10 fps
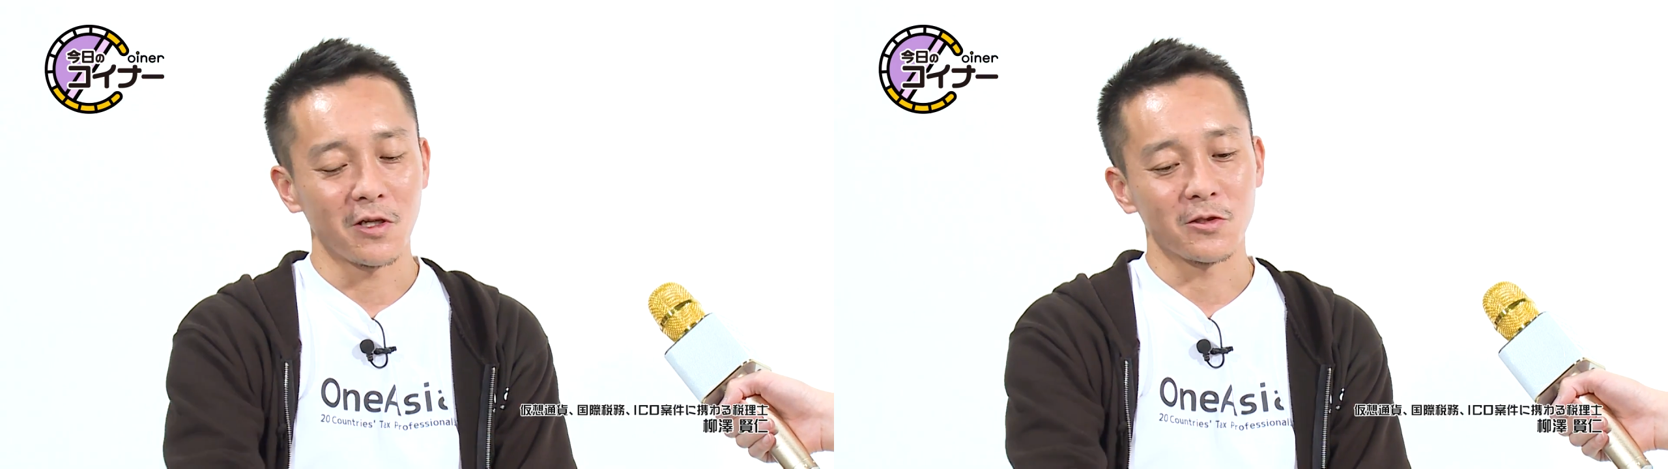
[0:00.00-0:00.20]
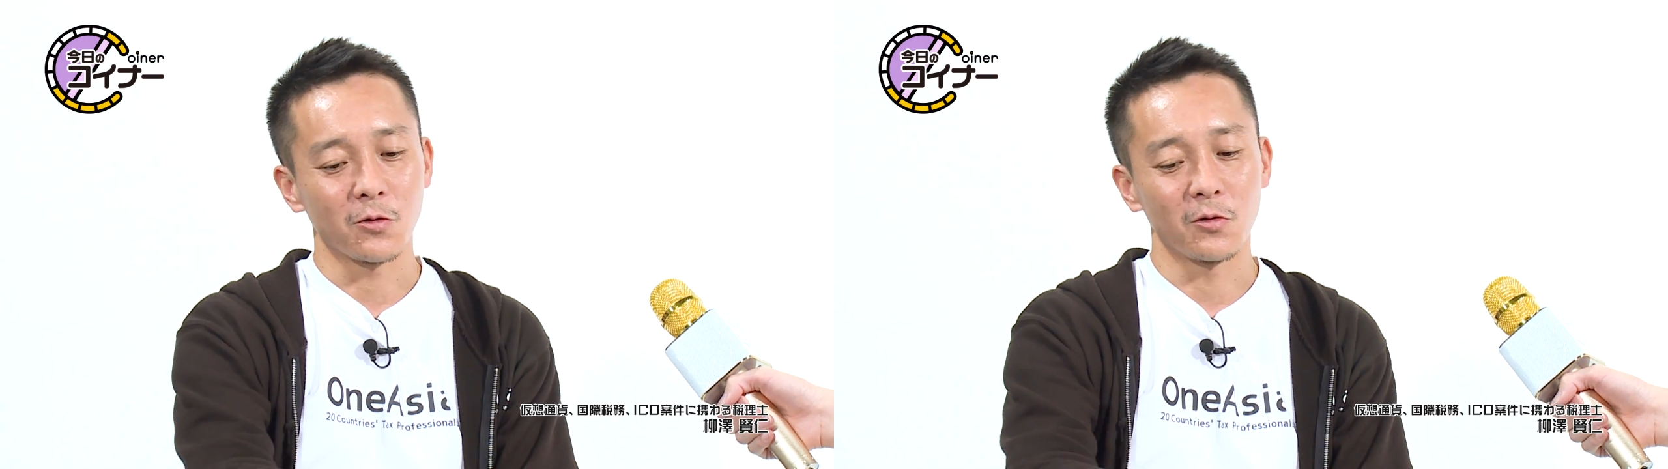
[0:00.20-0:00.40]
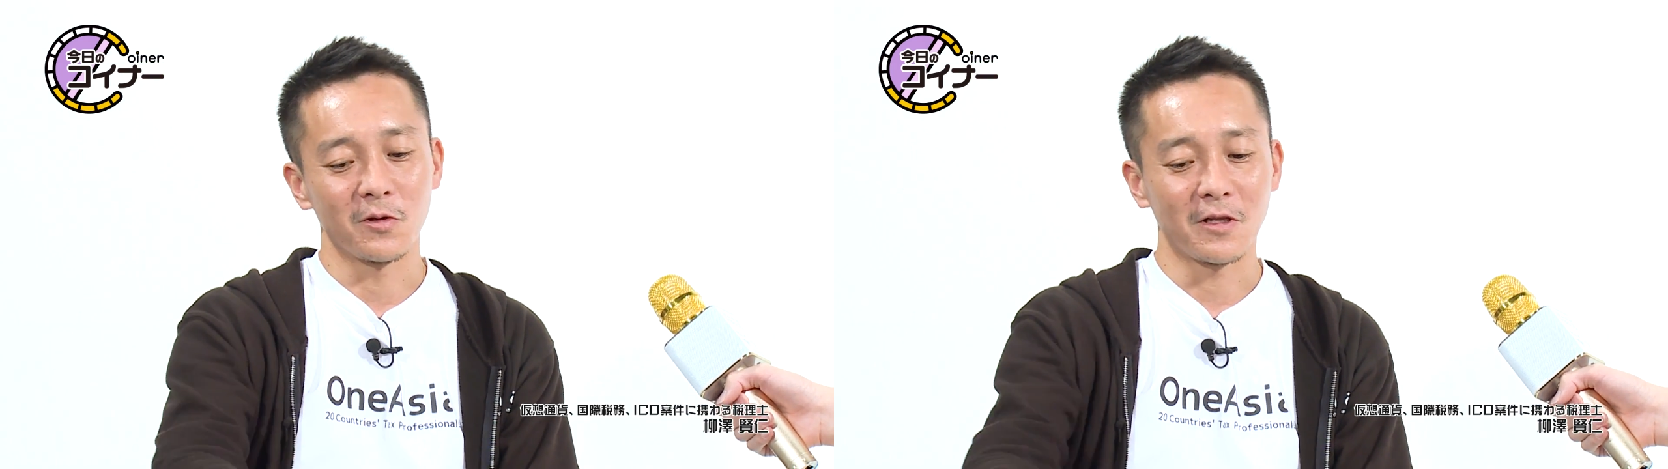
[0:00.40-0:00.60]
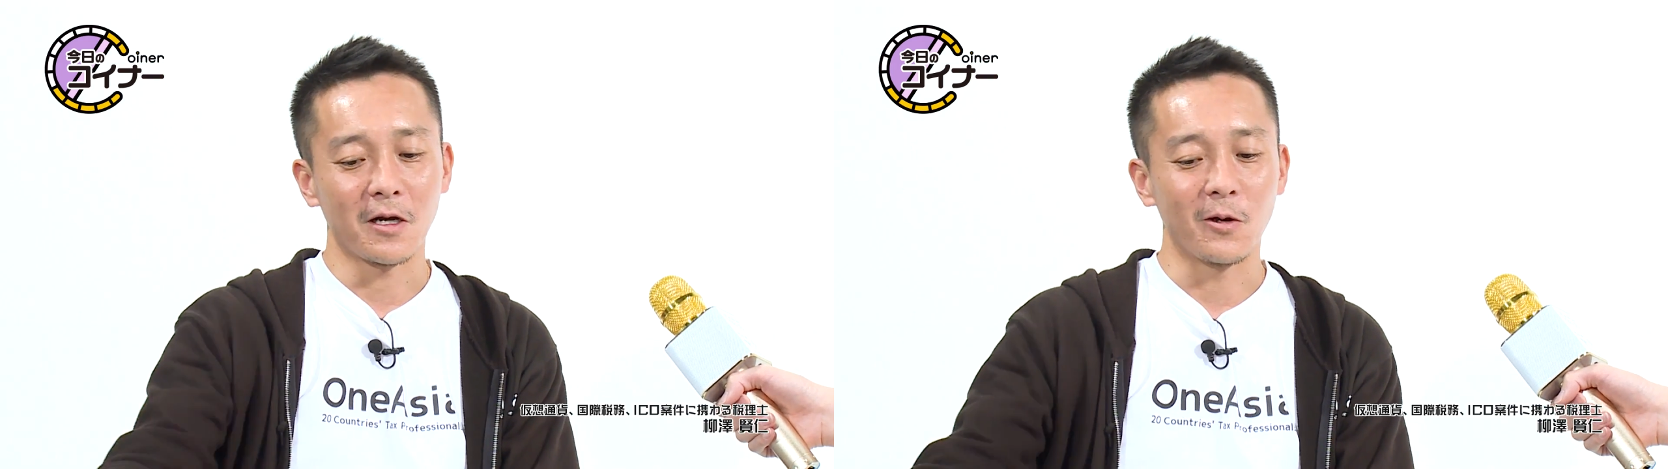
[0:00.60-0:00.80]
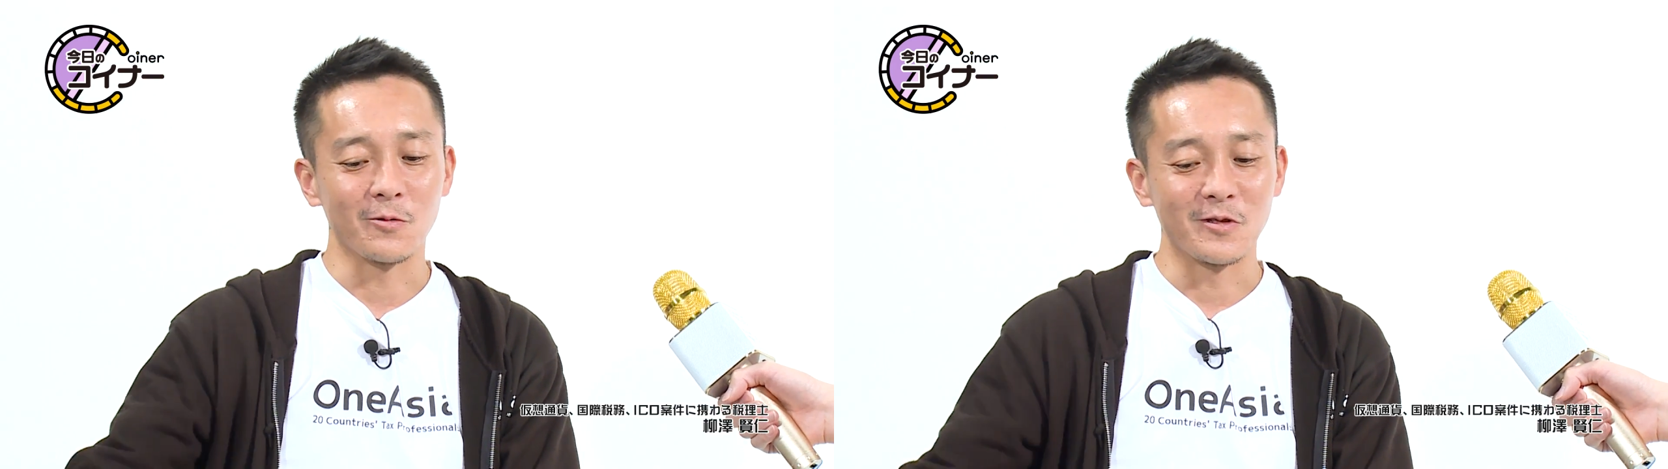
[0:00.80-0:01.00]
たちと
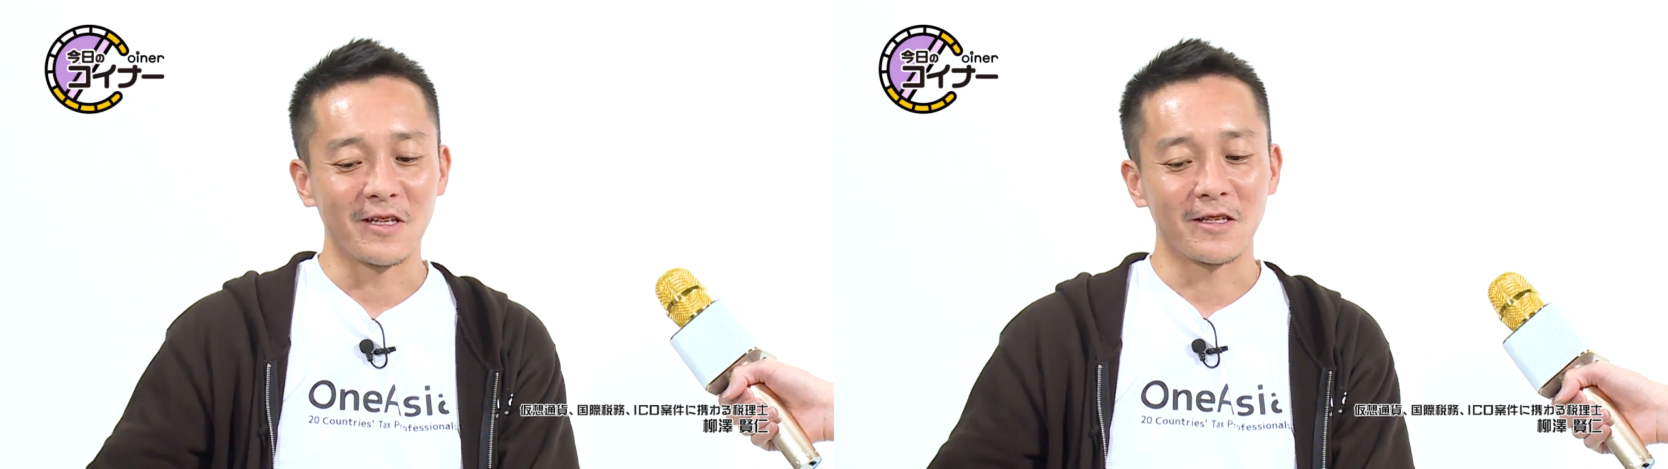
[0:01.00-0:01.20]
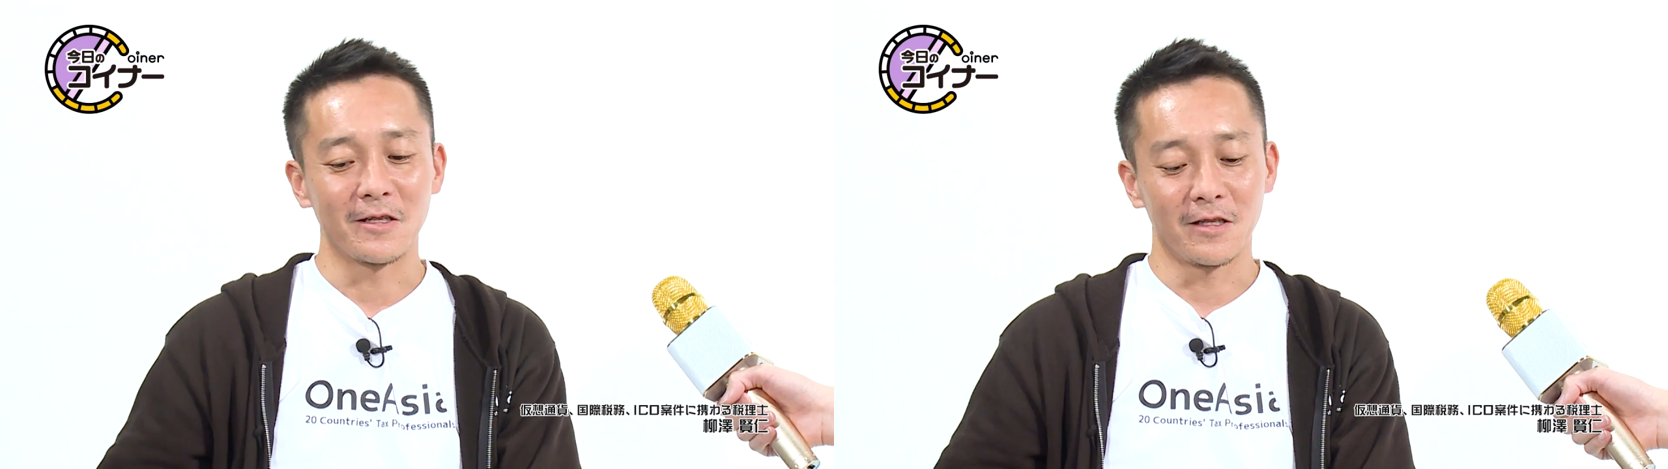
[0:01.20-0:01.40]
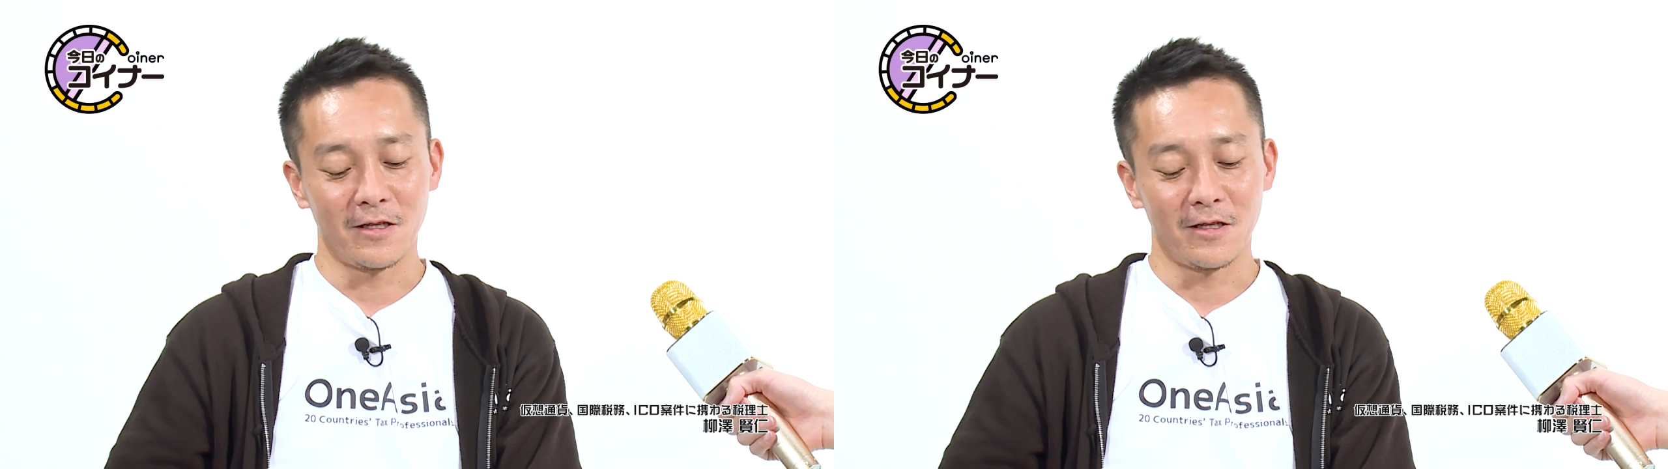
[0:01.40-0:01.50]
仲良くなって、はい、